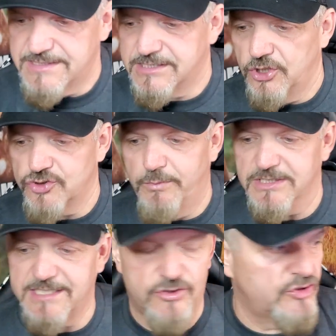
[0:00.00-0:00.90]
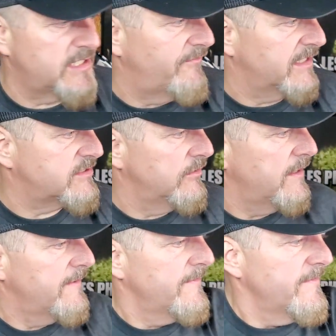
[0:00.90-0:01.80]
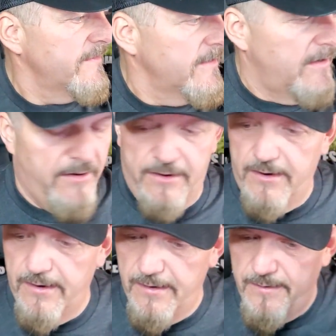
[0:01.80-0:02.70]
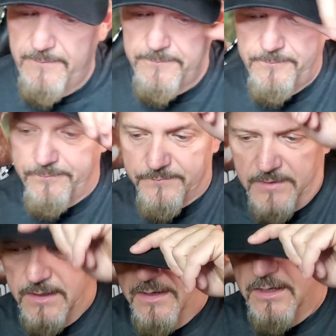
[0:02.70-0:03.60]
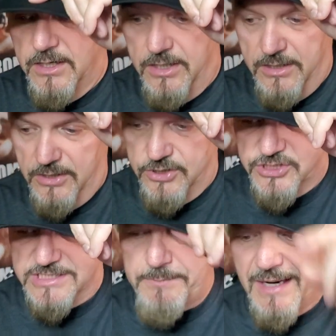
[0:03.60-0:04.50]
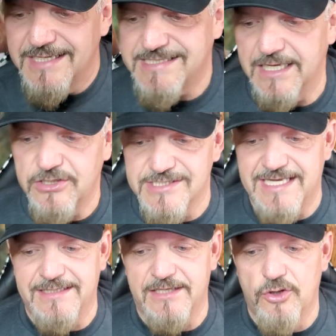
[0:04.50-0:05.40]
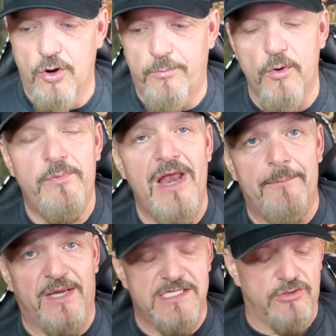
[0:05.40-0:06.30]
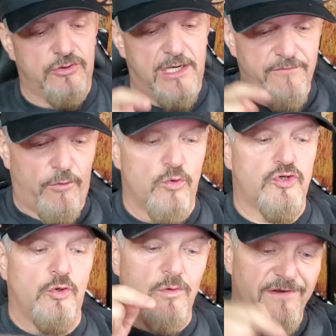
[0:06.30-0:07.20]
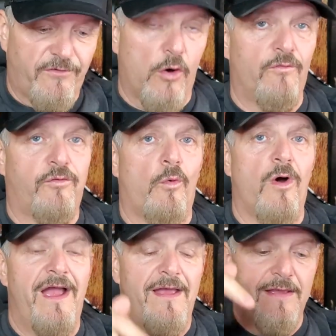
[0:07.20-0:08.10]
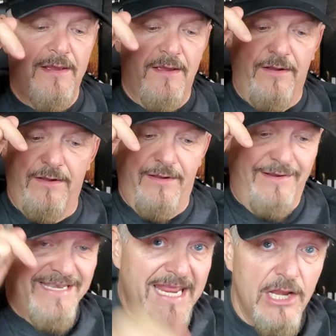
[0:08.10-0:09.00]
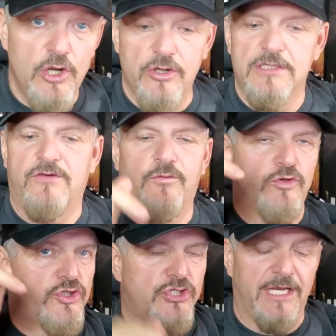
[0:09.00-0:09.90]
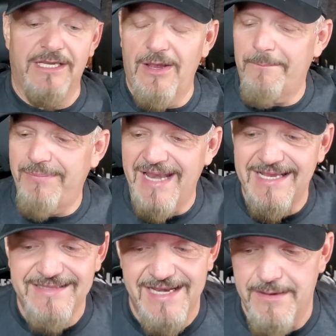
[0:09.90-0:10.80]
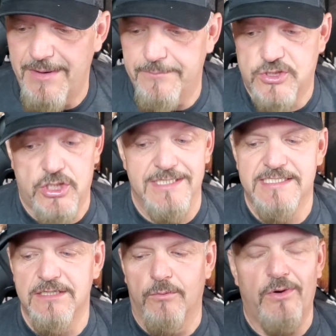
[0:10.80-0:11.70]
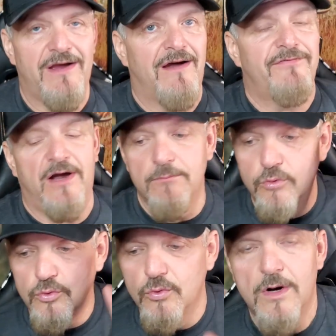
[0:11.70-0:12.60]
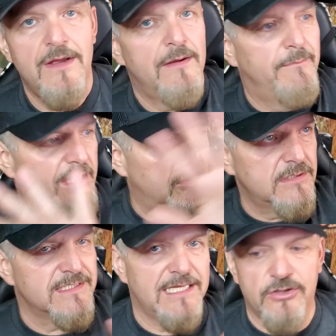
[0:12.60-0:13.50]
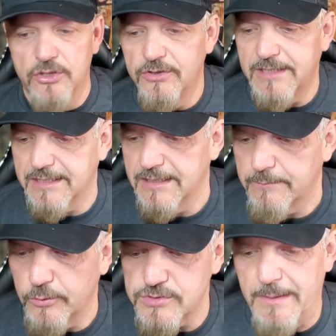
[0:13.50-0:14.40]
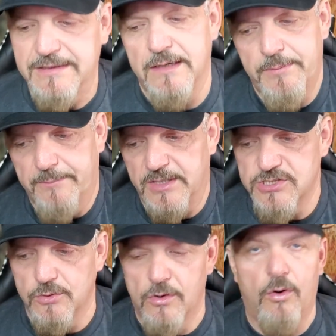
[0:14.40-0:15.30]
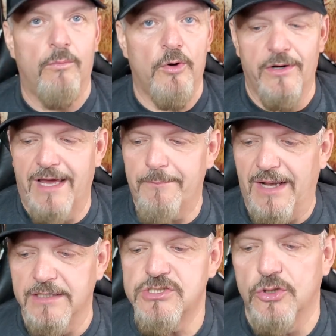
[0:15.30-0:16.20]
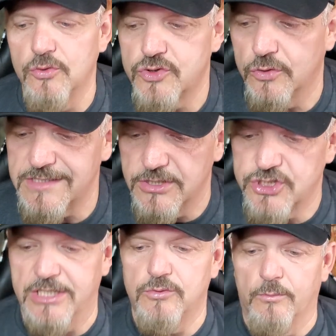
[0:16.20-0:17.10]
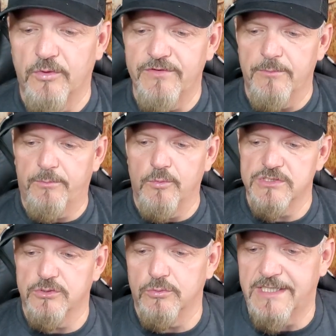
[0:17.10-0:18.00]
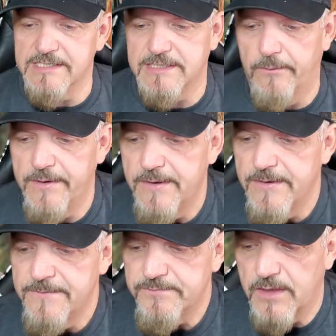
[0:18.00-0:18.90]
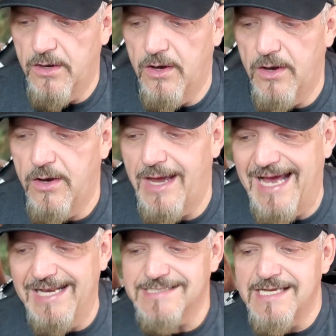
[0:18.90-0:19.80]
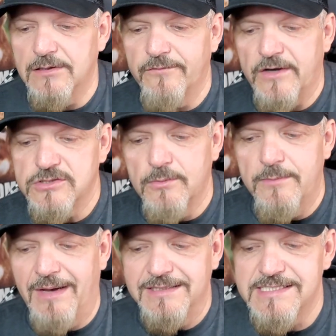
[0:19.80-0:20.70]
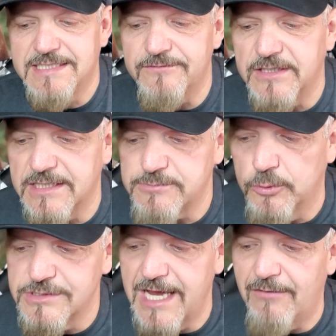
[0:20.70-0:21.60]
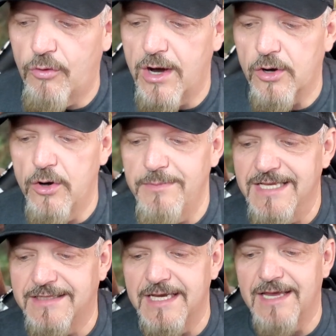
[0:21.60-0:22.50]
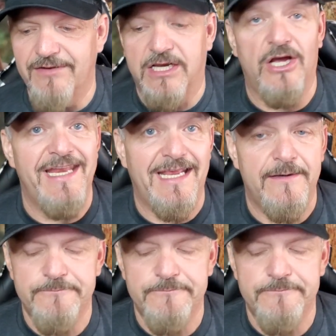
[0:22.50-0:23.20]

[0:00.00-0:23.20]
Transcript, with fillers: que je bosserais juste avec ça. Euh, j'espère, Étienne, que ça t'aide un peu. Puis là, après ça, tu as les fronts chauds, les fronts froids, euh, les lunes qu'il faut que tu checkes. Il y a plein d'éléments, puis je te le dis, on pourrait en faire beaucoup. Mais là, ça donne une technique pour ce matin, puis après ça, on pourra en reparler. Si tu as d'autres choses, j'aime toi pas, venir me poser d'autres questions. Alexandre euh, Alexandre Lefrançois m'a demandé, Steph, tu étais supposé avoir un meeting avec Connect.